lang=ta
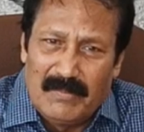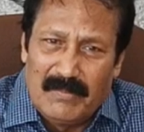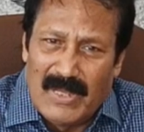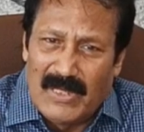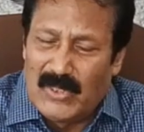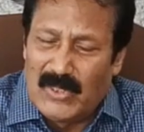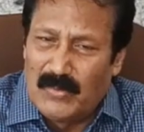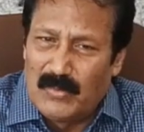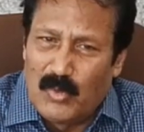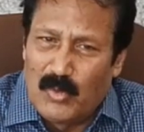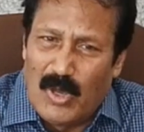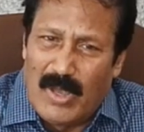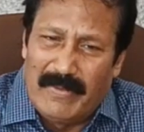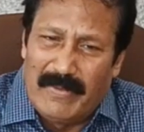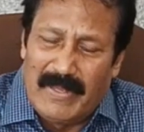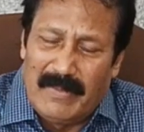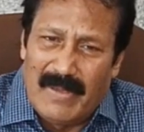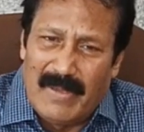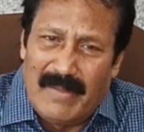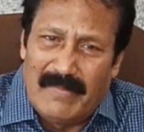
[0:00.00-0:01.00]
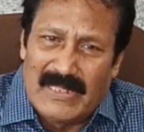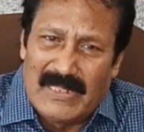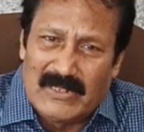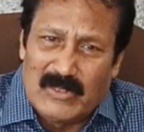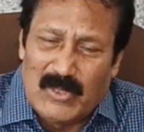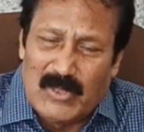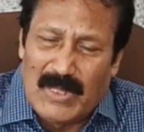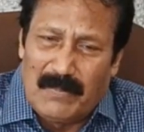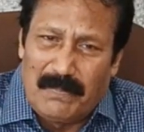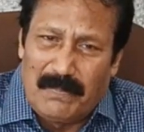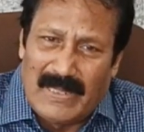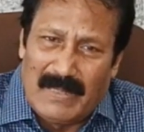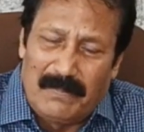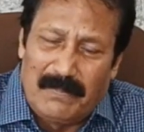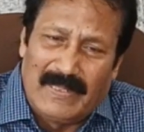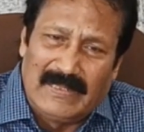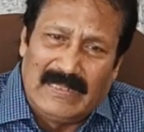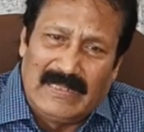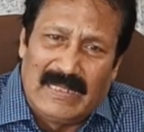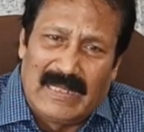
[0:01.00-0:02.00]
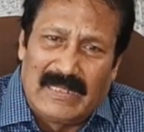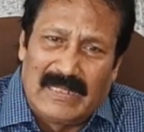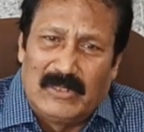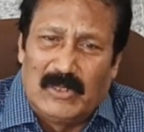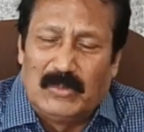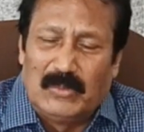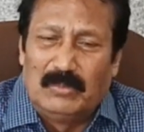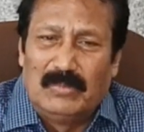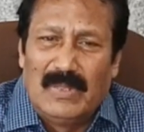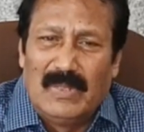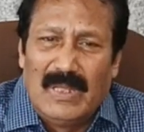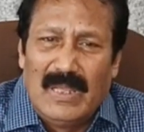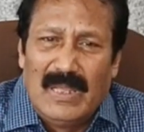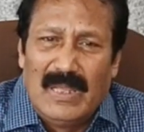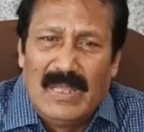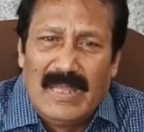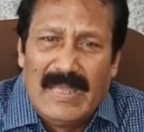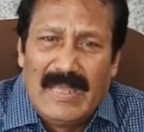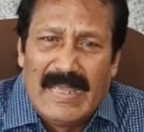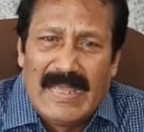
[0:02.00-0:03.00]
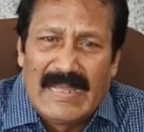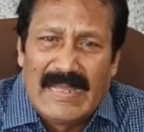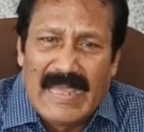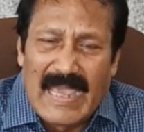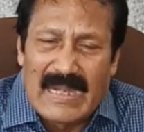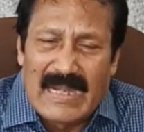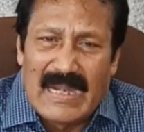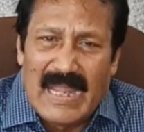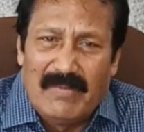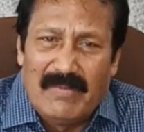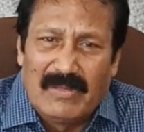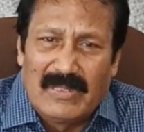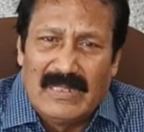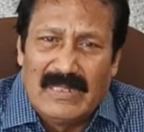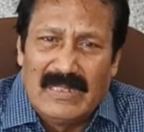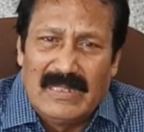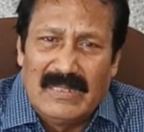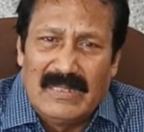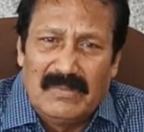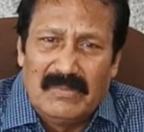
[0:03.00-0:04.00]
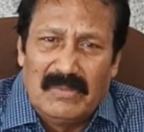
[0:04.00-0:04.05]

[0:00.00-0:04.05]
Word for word: மற்றும் கோவை மாவட்டத்தினுடைய பல பகுதிகளிலிருந்தும் கேரளாவுக்கு